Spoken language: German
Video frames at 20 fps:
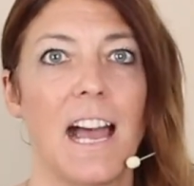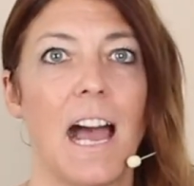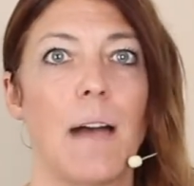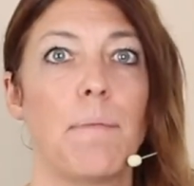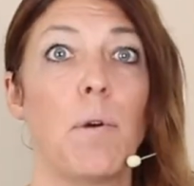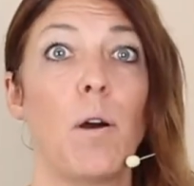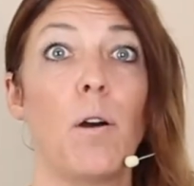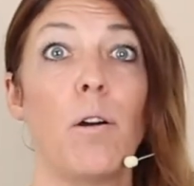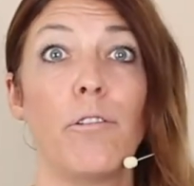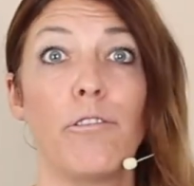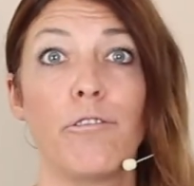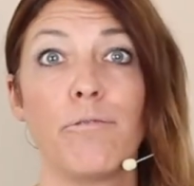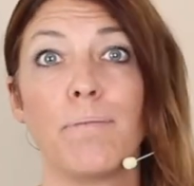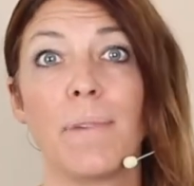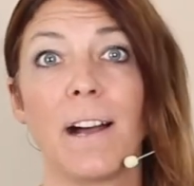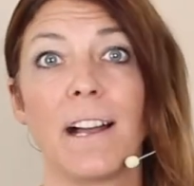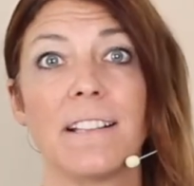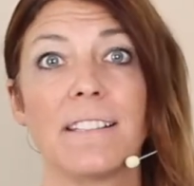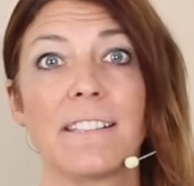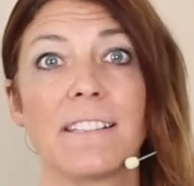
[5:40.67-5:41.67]
Aber
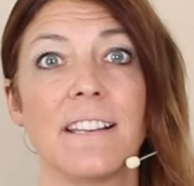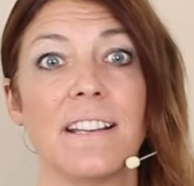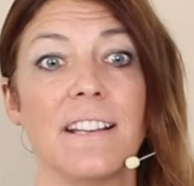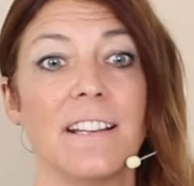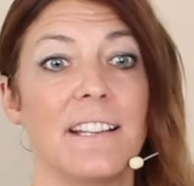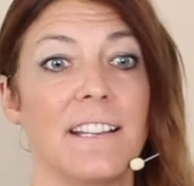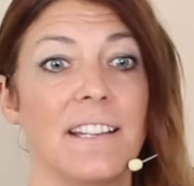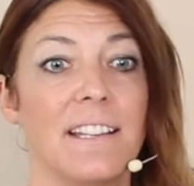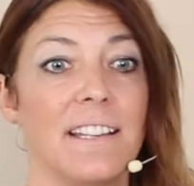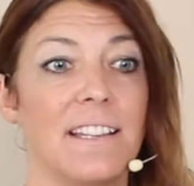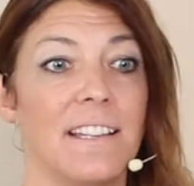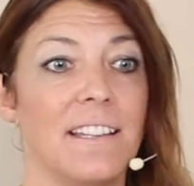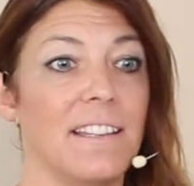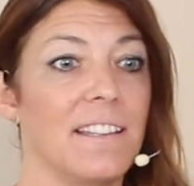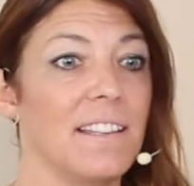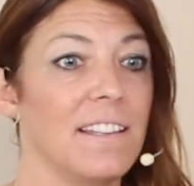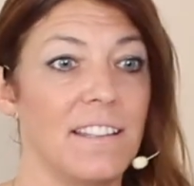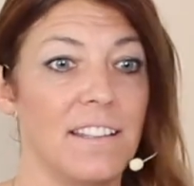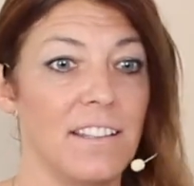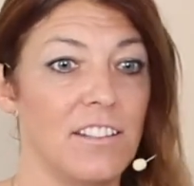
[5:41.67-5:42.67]
oftmals
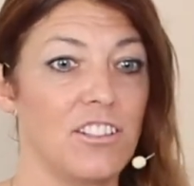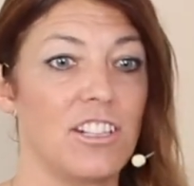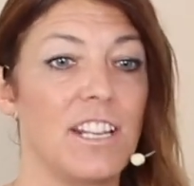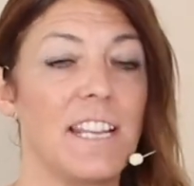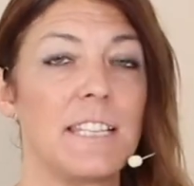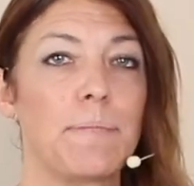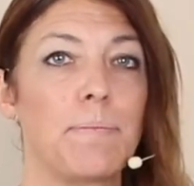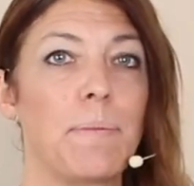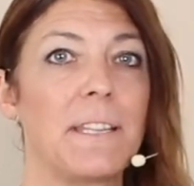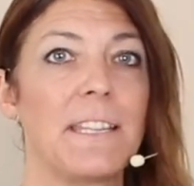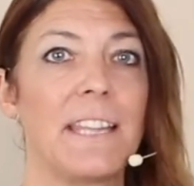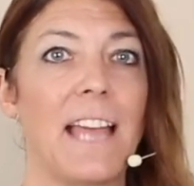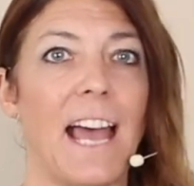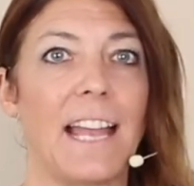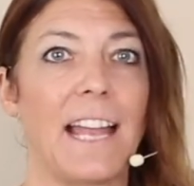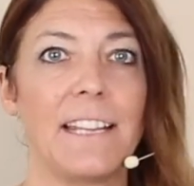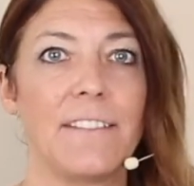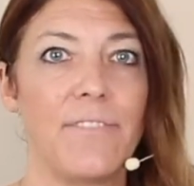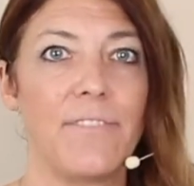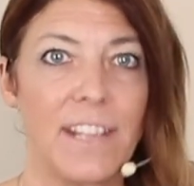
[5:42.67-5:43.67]
schließt man
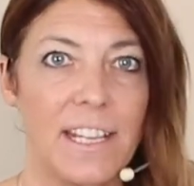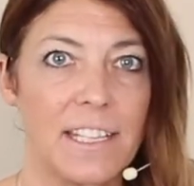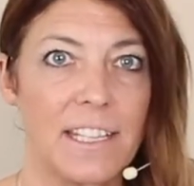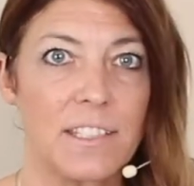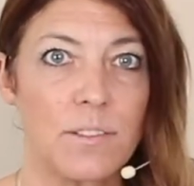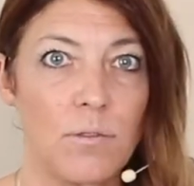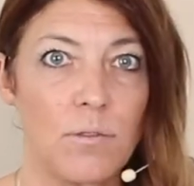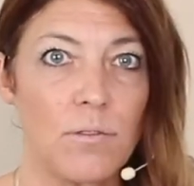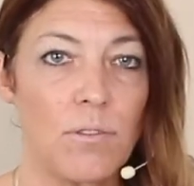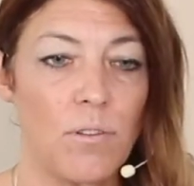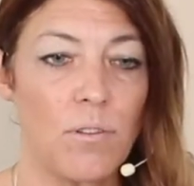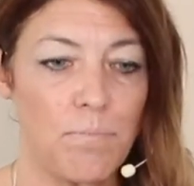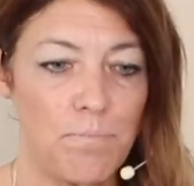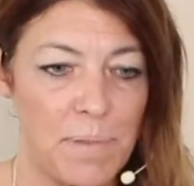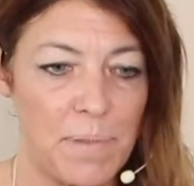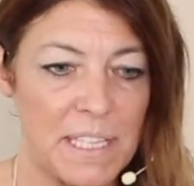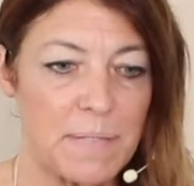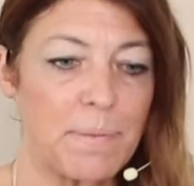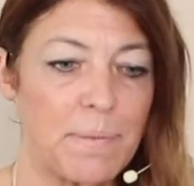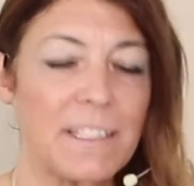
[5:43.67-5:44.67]
alle Wege zu und
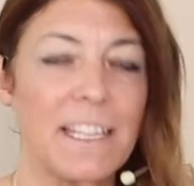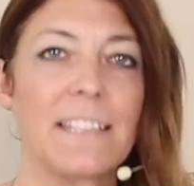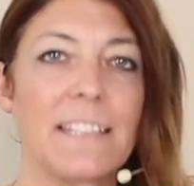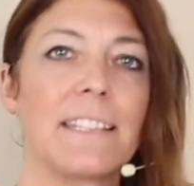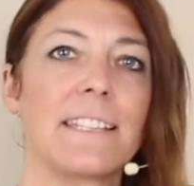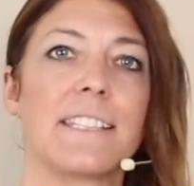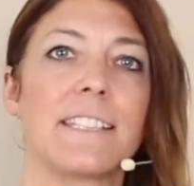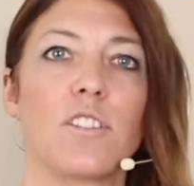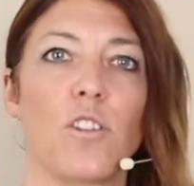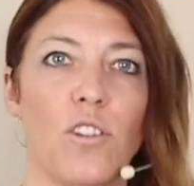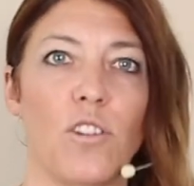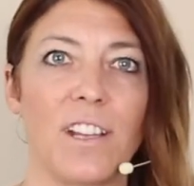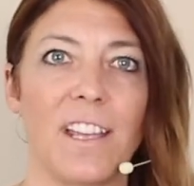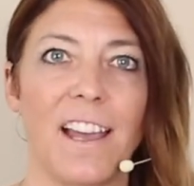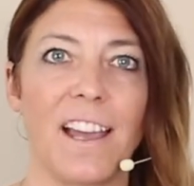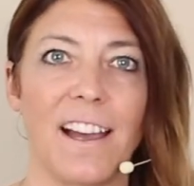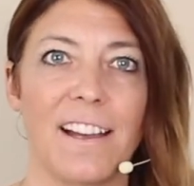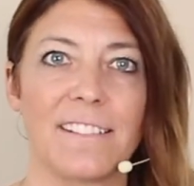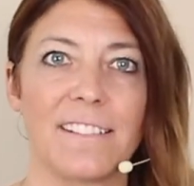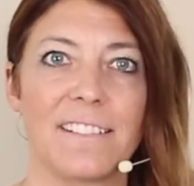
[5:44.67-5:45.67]
bis man dann das
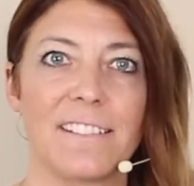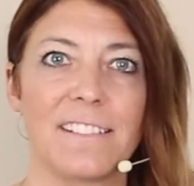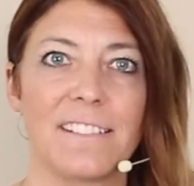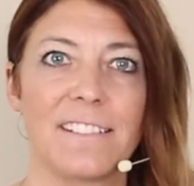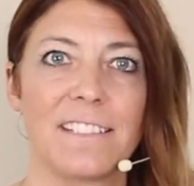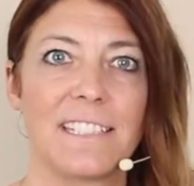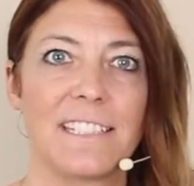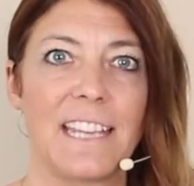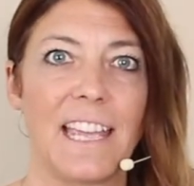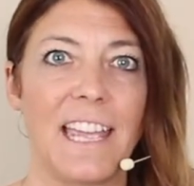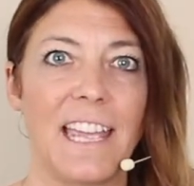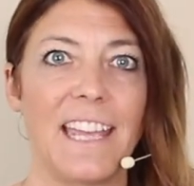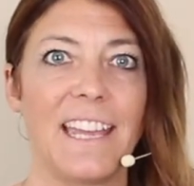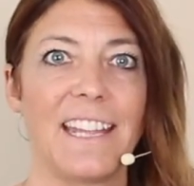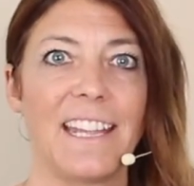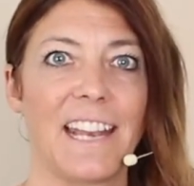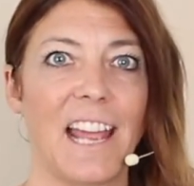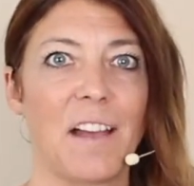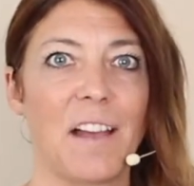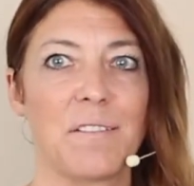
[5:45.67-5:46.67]
Neue hat,
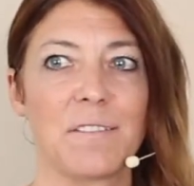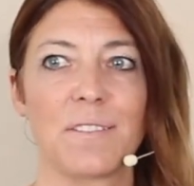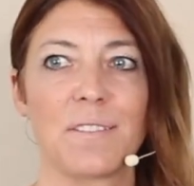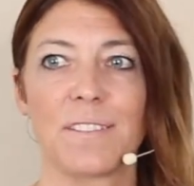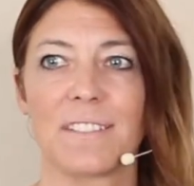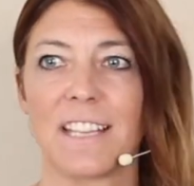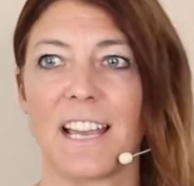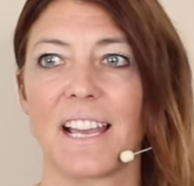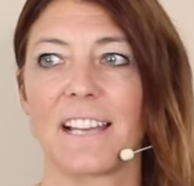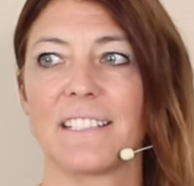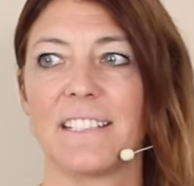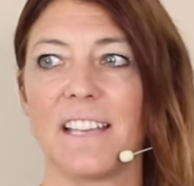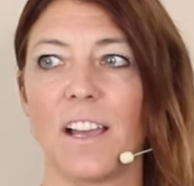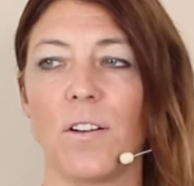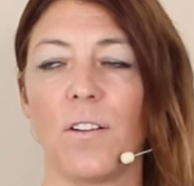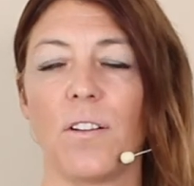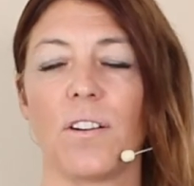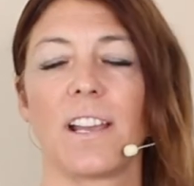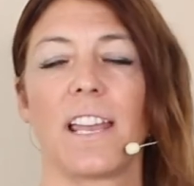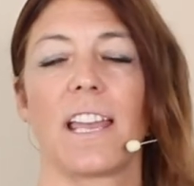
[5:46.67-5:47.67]
geh raus und sag dir,
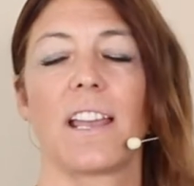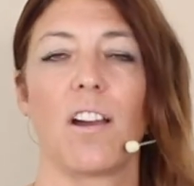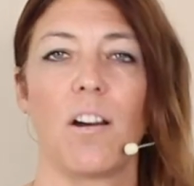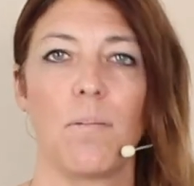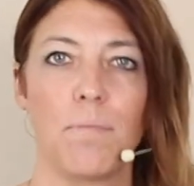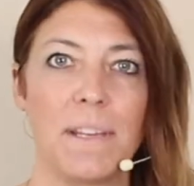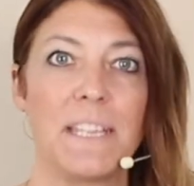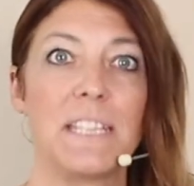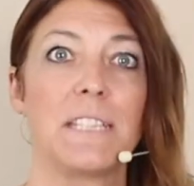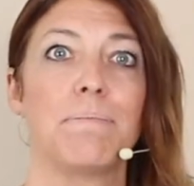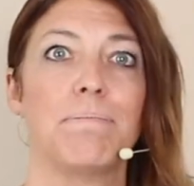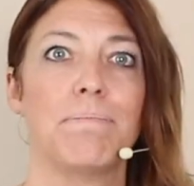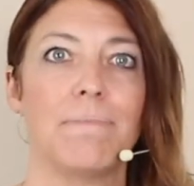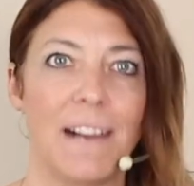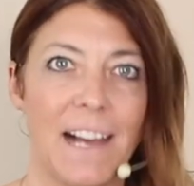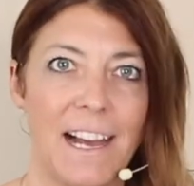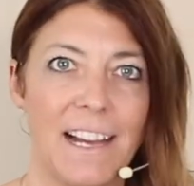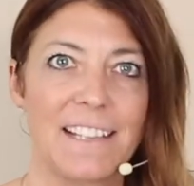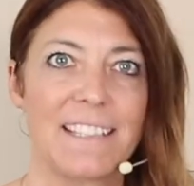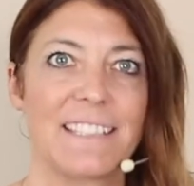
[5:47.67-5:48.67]
okay, komm, ich
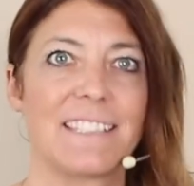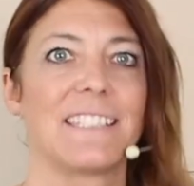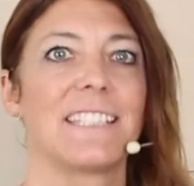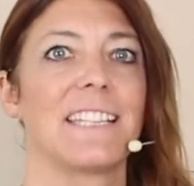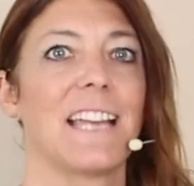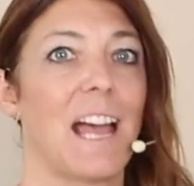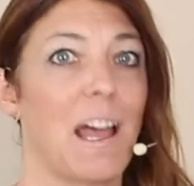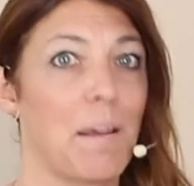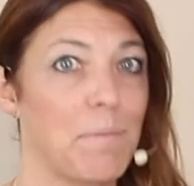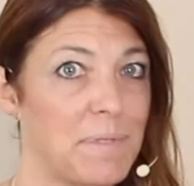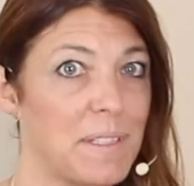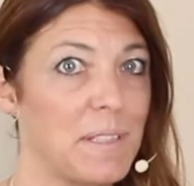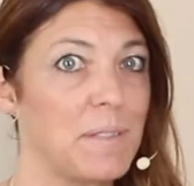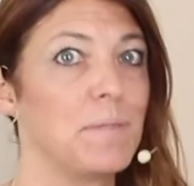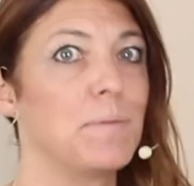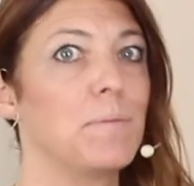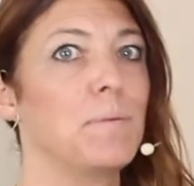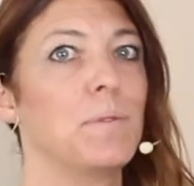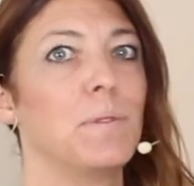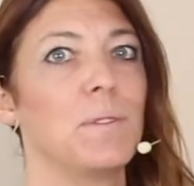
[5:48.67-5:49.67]
mach's, ich hab
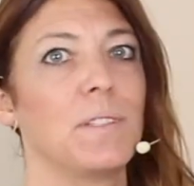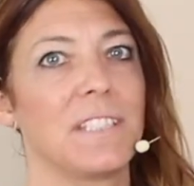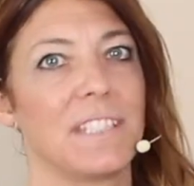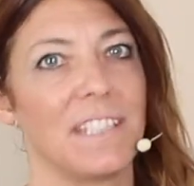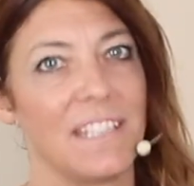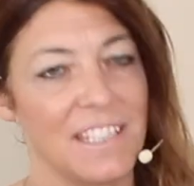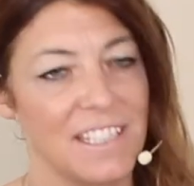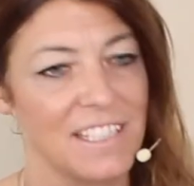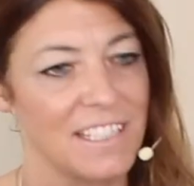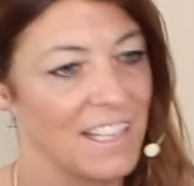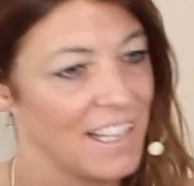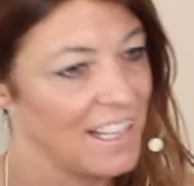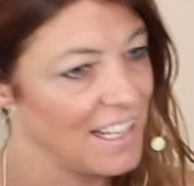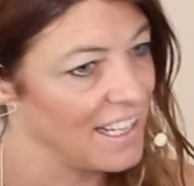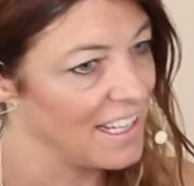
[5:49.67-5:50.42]
den Mut, ich,